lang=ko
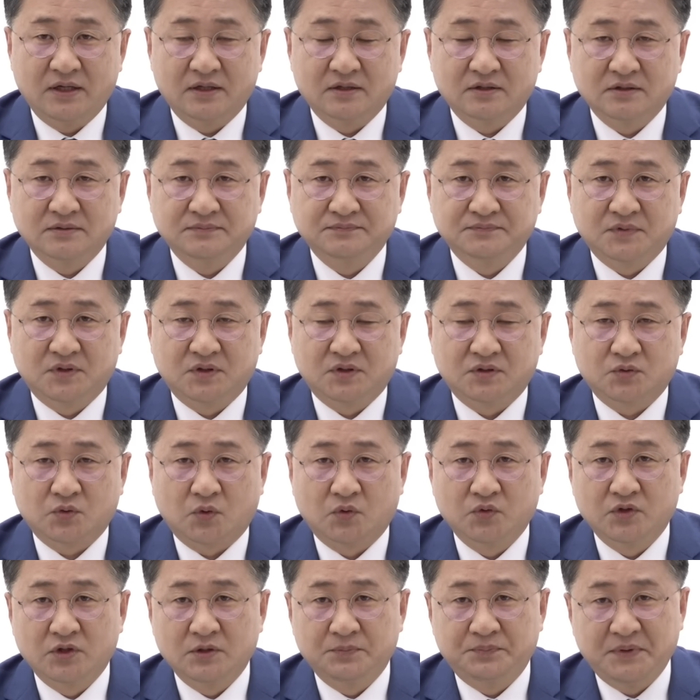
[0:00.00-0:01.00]
하여금 뭐
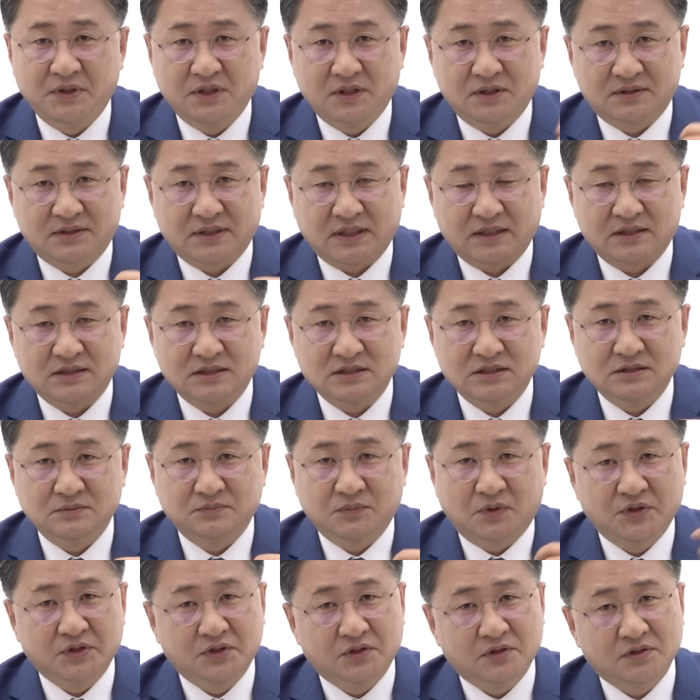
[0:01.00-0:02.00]
돈을 빌렸다든지
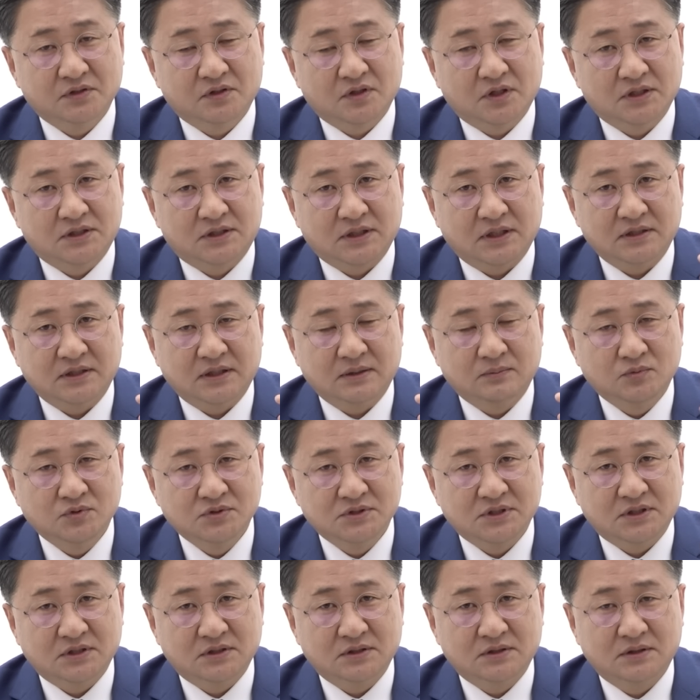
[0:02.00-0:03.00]
뭐 이런 거일 텐데
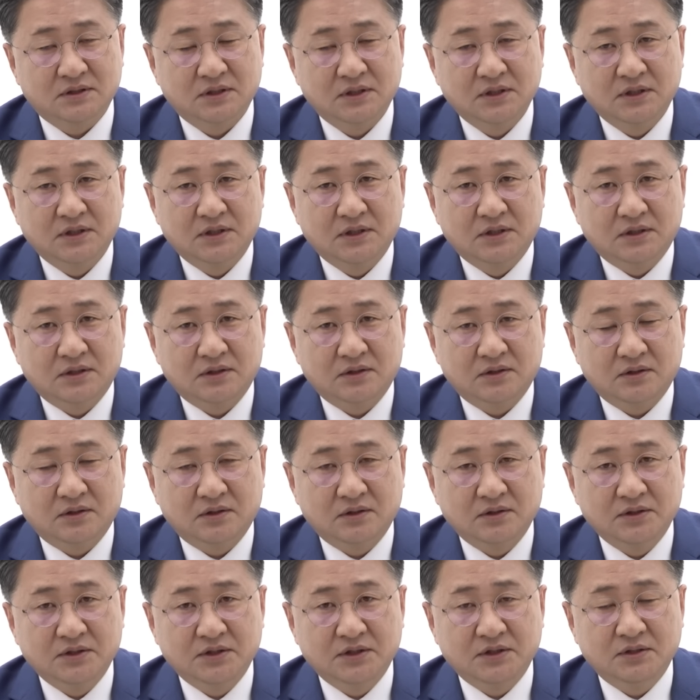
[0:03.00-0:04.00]
문제는
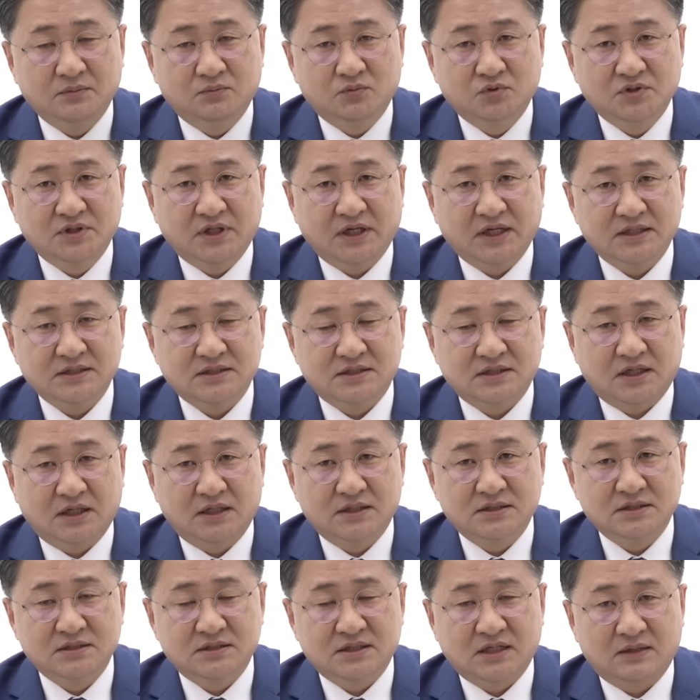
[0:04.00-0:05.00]
어, 이 문다의
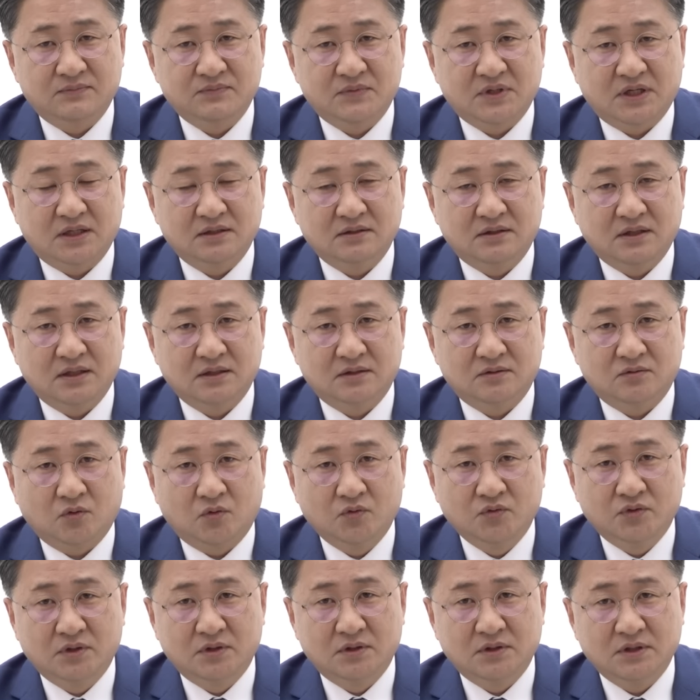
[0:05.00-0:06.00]
시간이 이 사람들한테
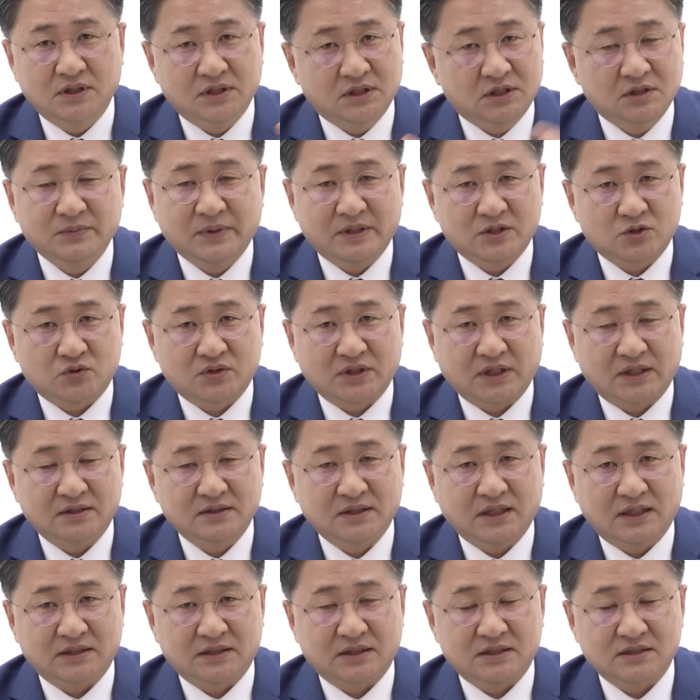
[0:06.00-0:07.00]
돈을 입금해
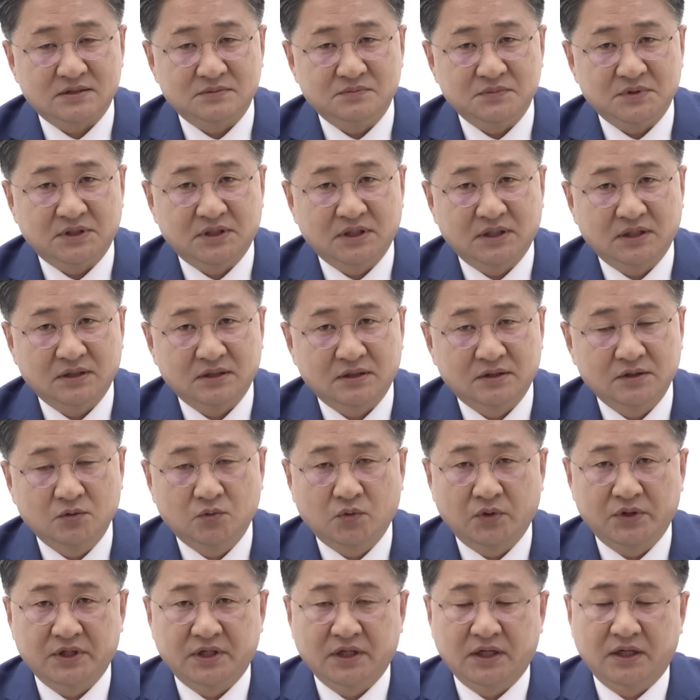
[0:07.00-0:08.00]
줬다는 거 아니겠습니까?
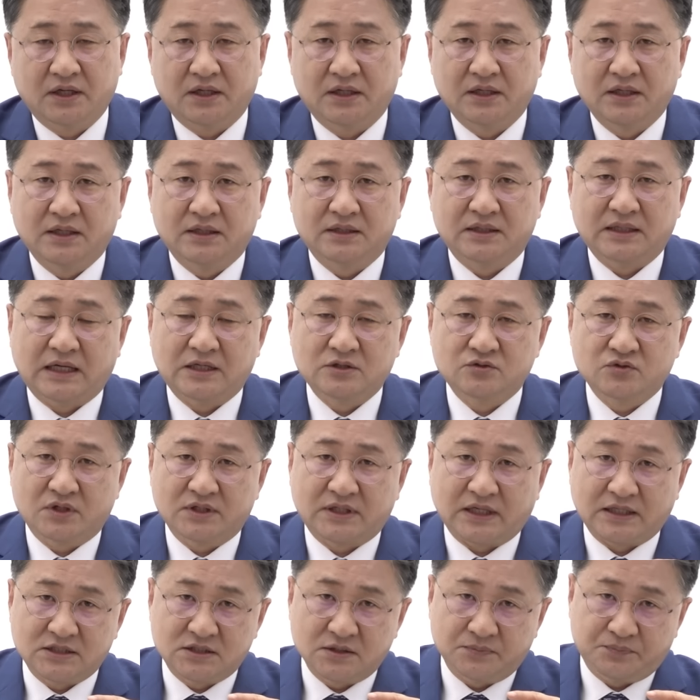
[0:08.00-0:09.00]
그리고 이게 나중에
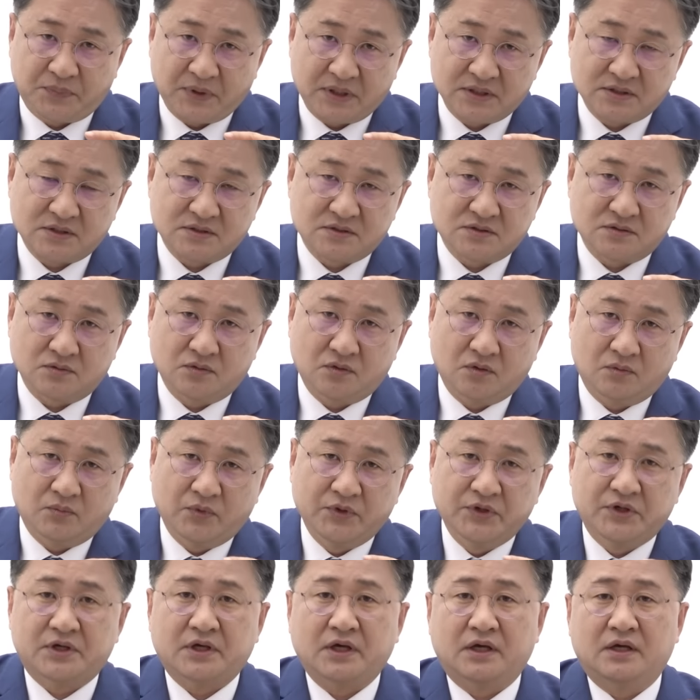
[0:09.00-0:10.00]
다시 빼서 쓰고
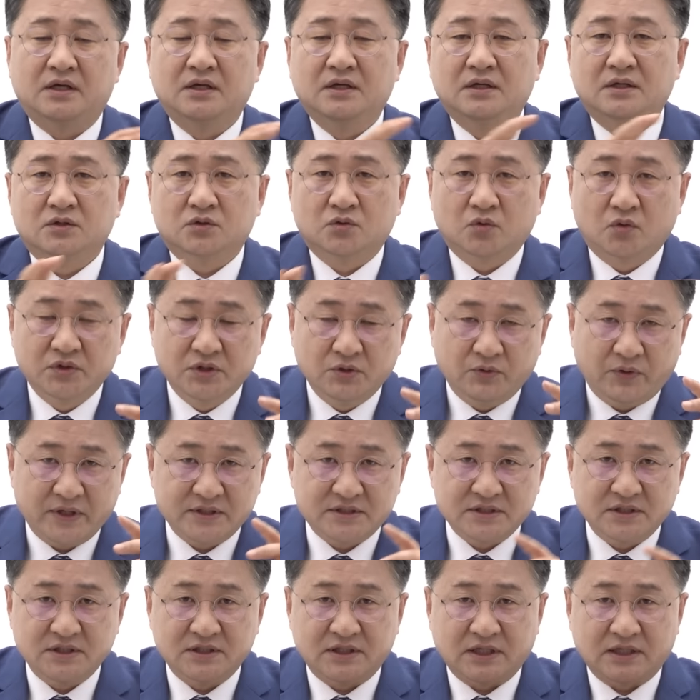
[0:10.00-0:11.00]
뭐 이렇게 돈이
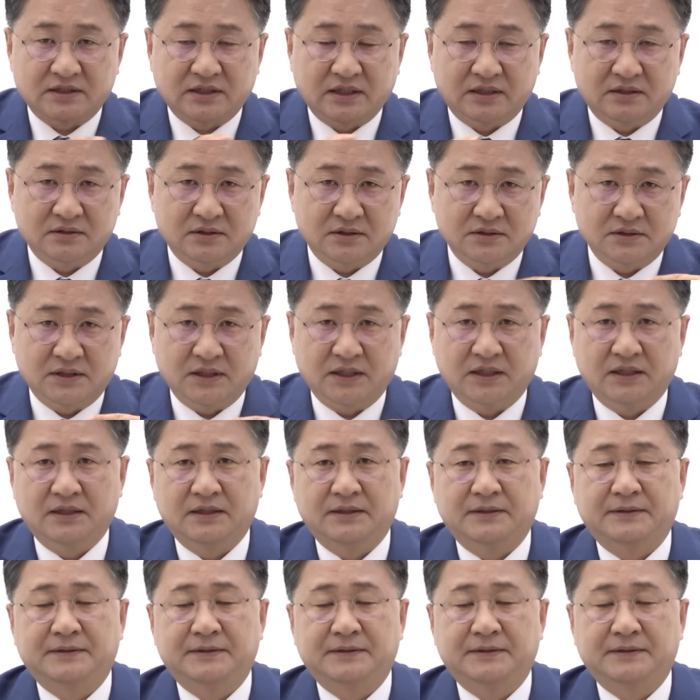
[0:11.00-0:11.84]
회전이 됐다는 건데